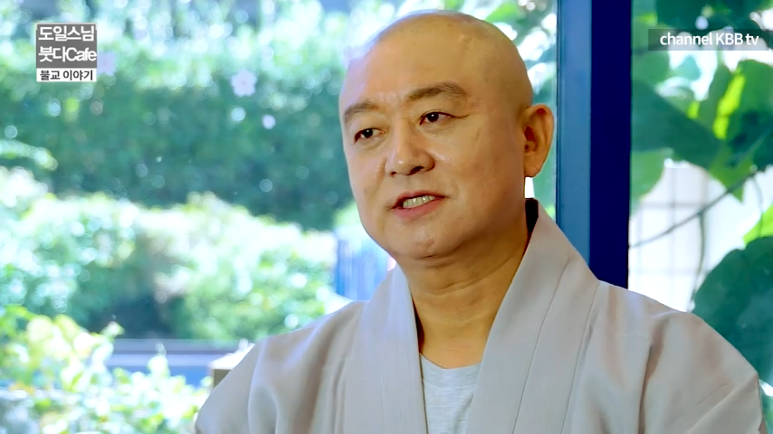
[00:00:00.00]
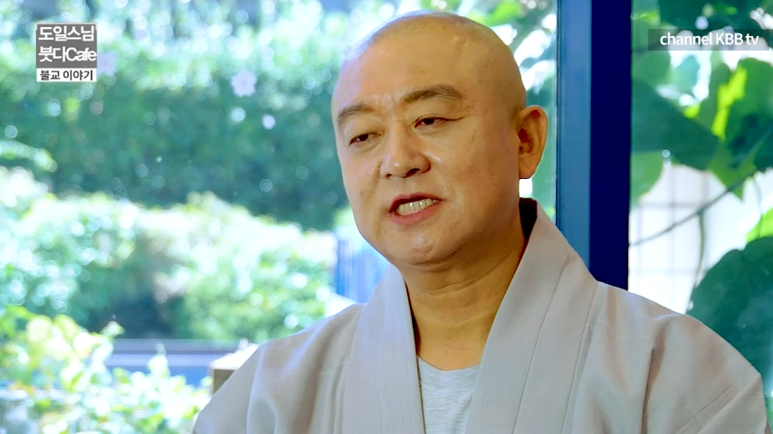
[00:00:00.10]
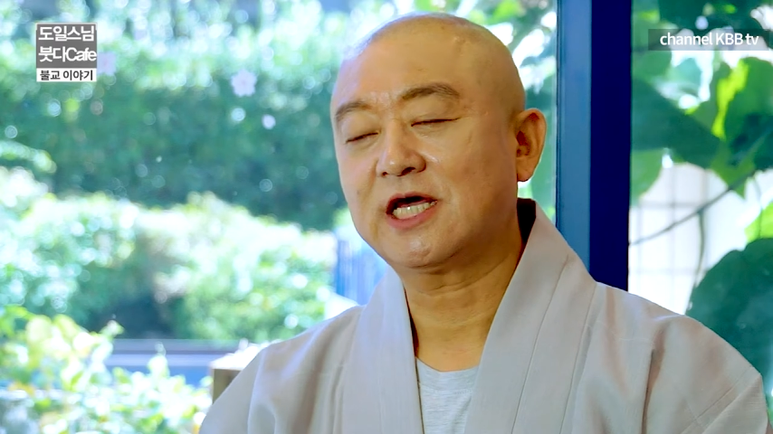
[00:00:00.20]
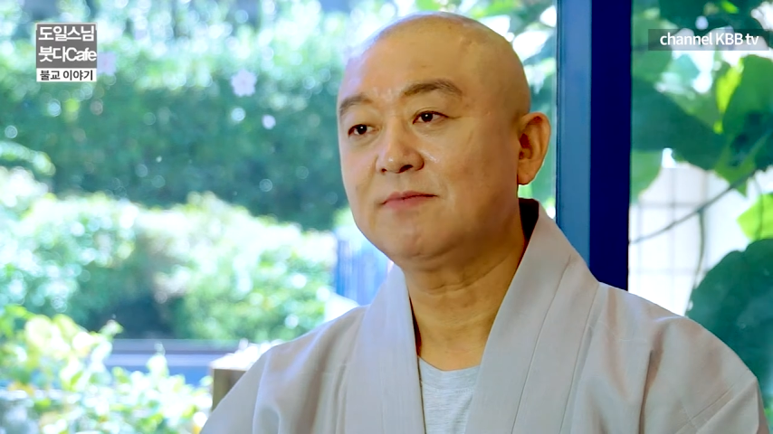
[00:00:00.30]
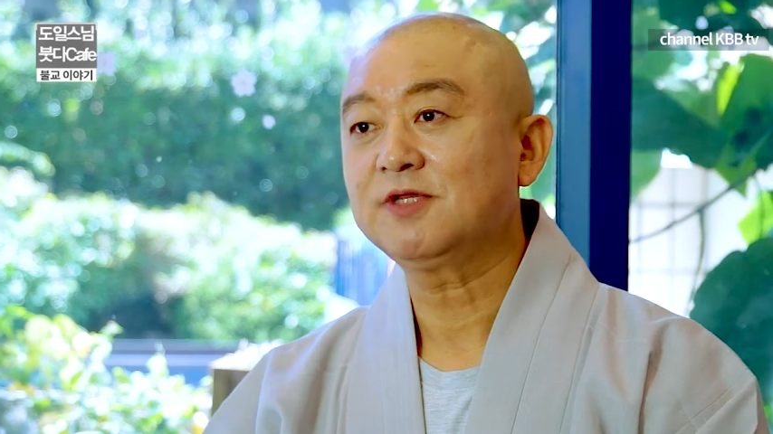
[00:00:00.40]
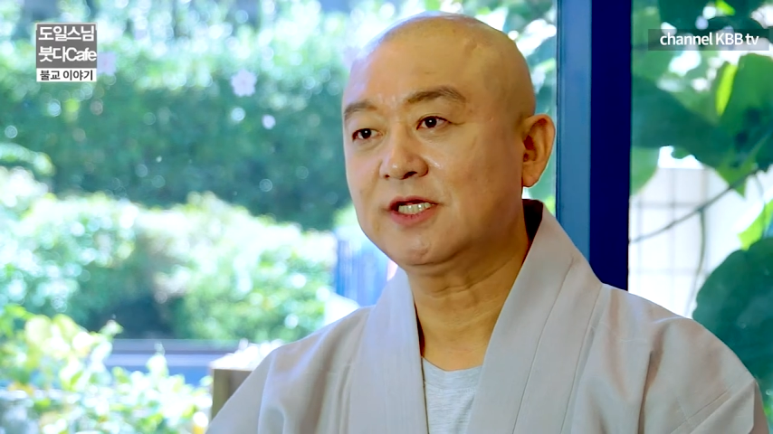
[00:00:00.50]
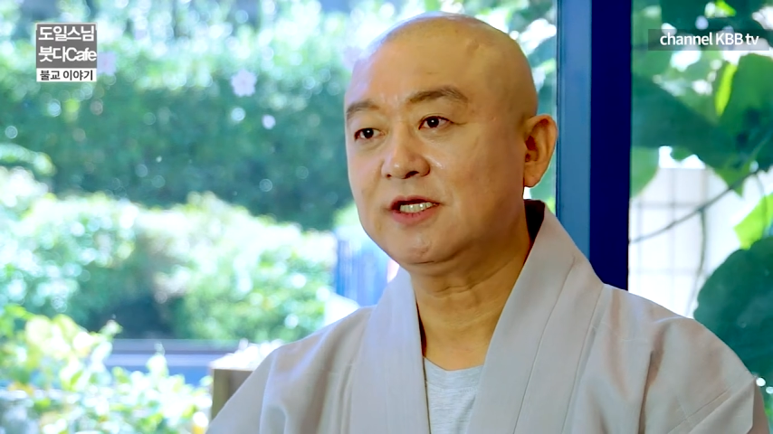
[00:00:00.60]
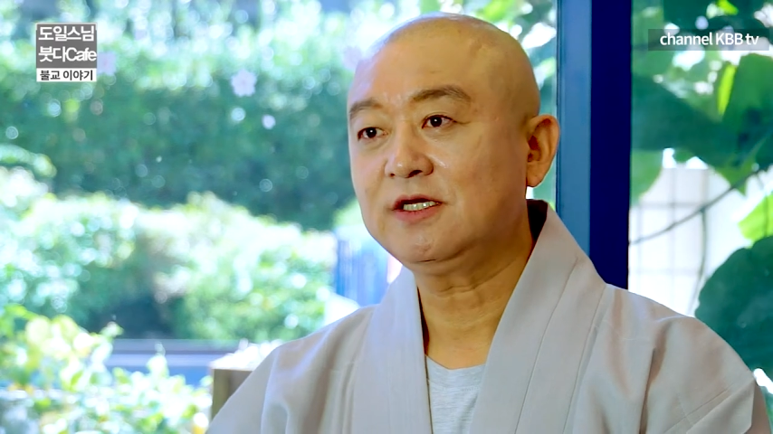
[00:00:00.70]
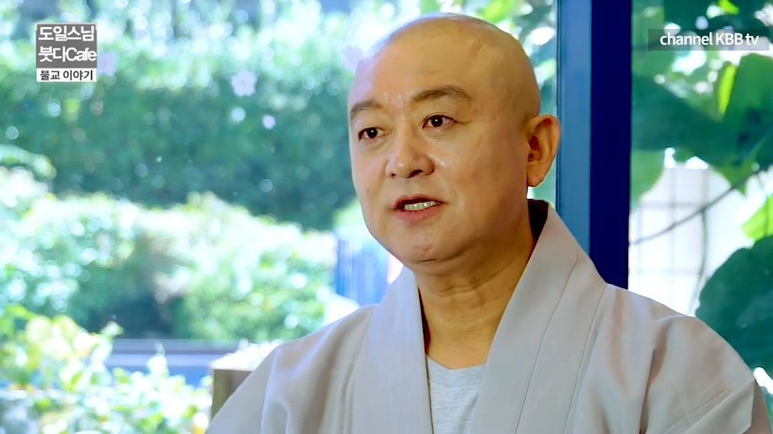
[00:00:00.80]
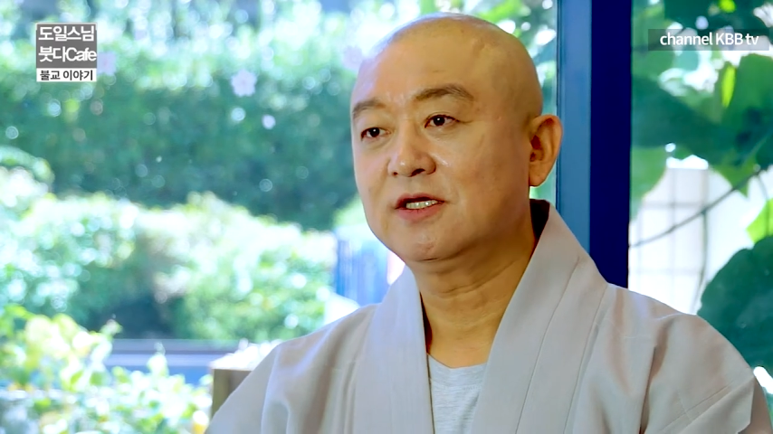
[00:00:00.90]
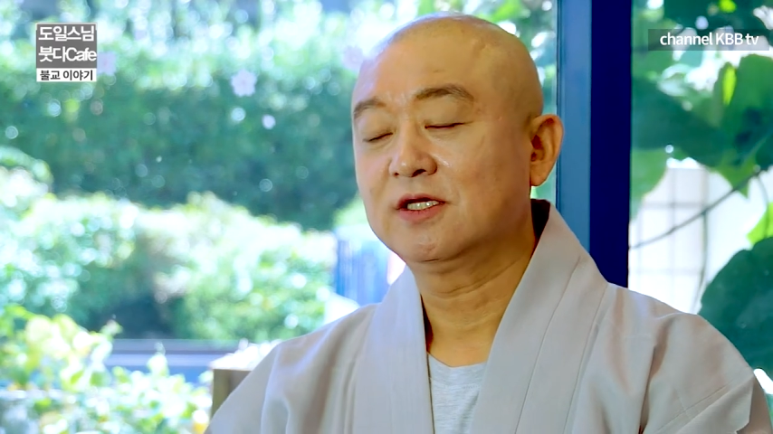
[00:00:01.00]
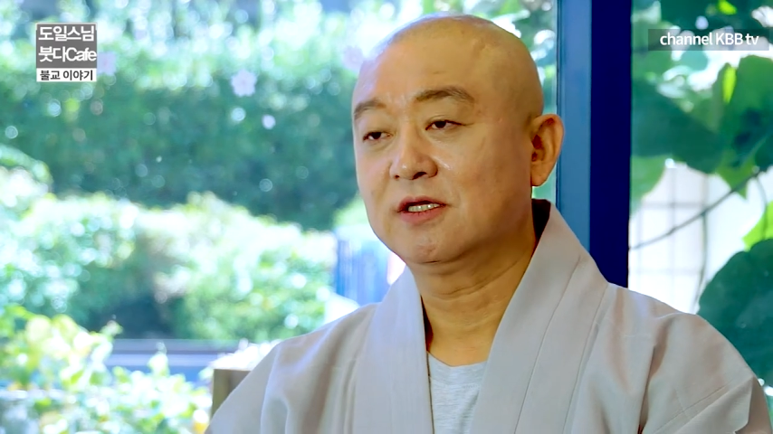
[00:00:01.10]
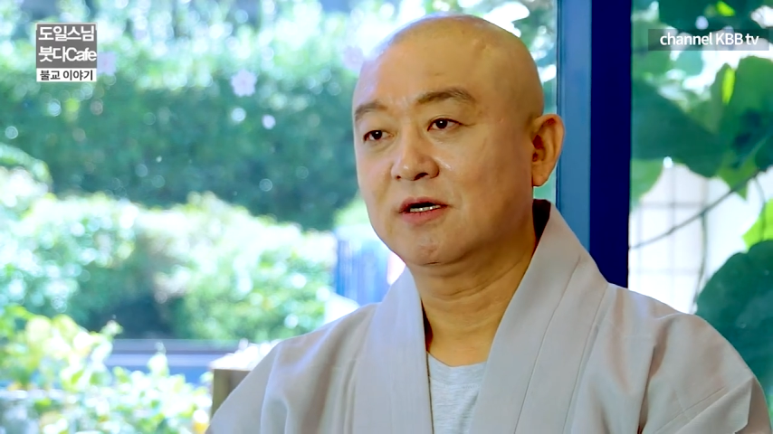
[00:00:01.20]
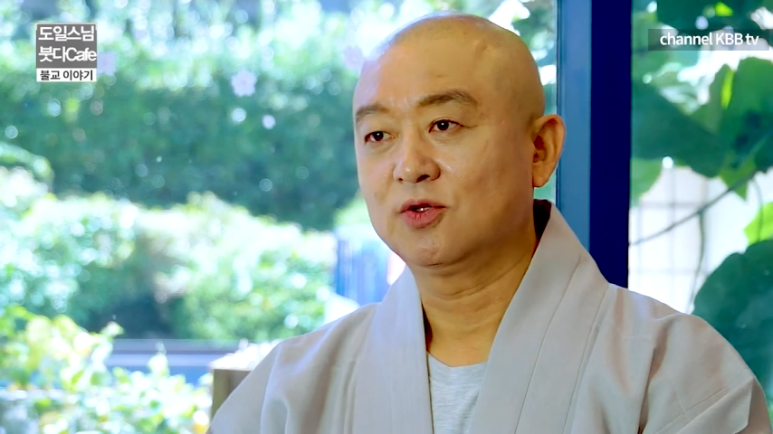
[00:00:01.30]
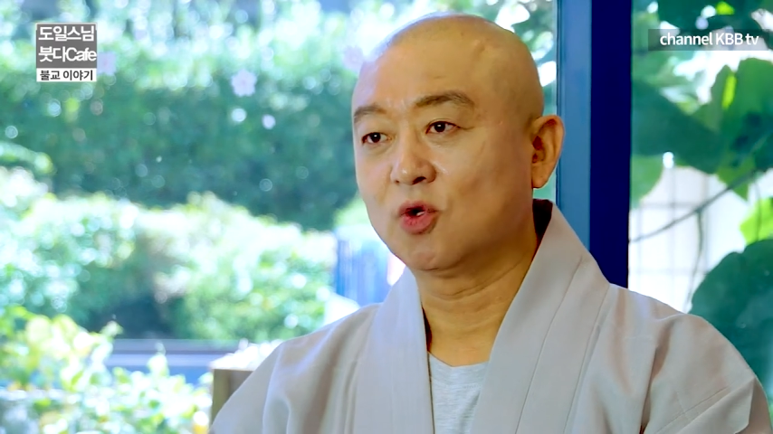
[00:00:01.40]
사람들이
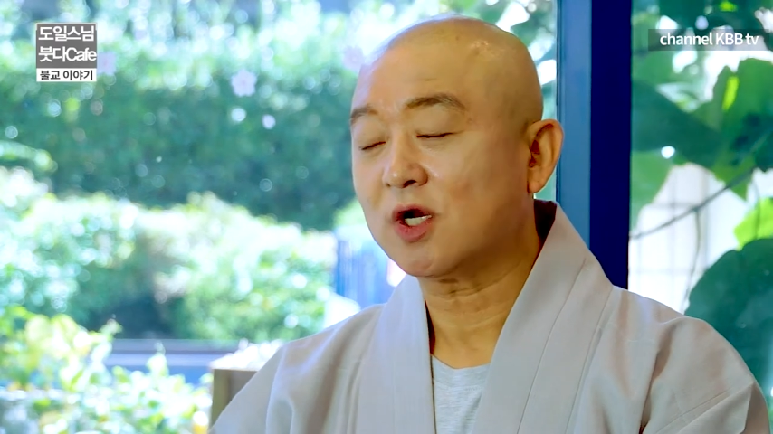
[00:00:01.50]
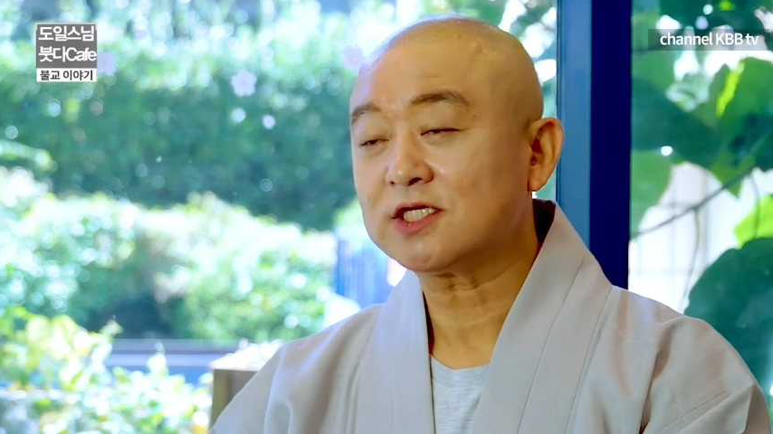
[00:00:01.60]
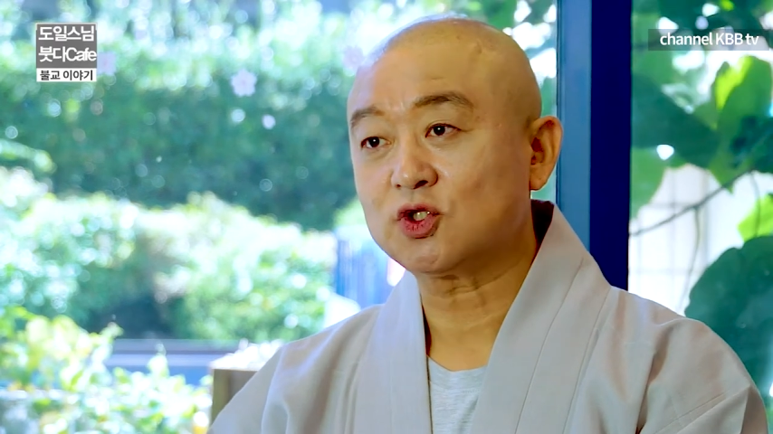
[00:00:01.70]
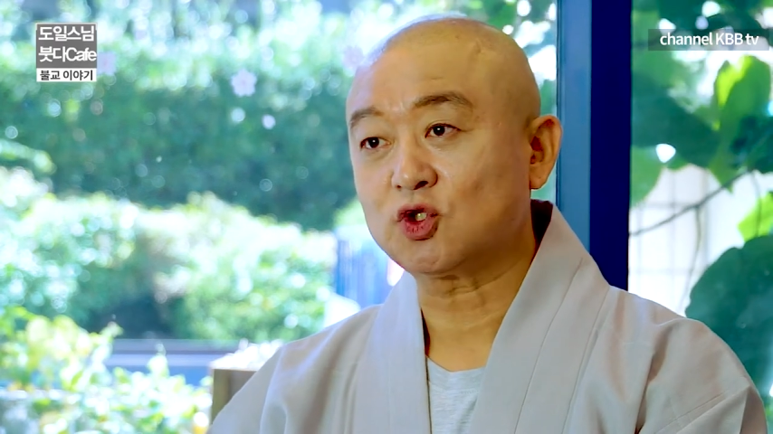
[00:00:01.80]
놀라서